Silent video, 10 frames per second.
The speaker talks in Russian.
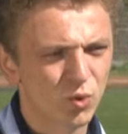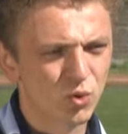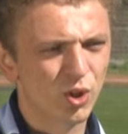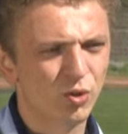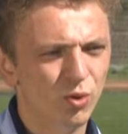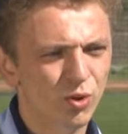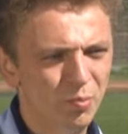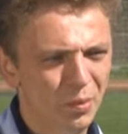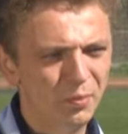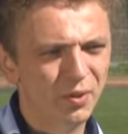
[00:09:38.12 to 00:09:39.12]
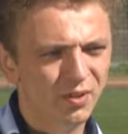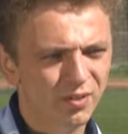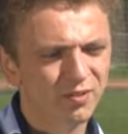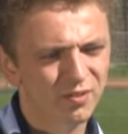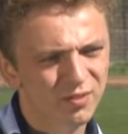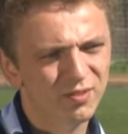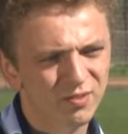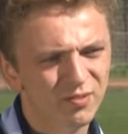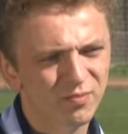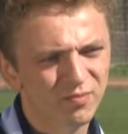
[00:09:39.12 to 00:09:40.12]
нужна только победа. Нужна победа,
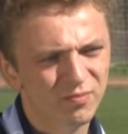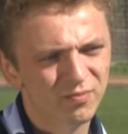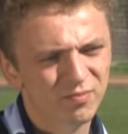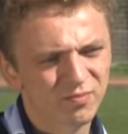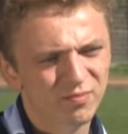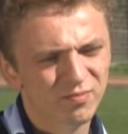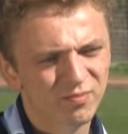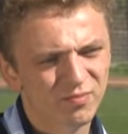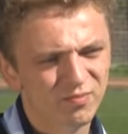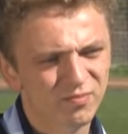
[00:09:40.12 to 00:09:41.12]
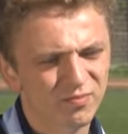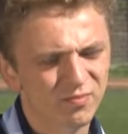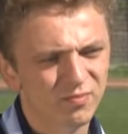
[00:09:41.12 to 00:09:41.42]
да. И мы к этому весь год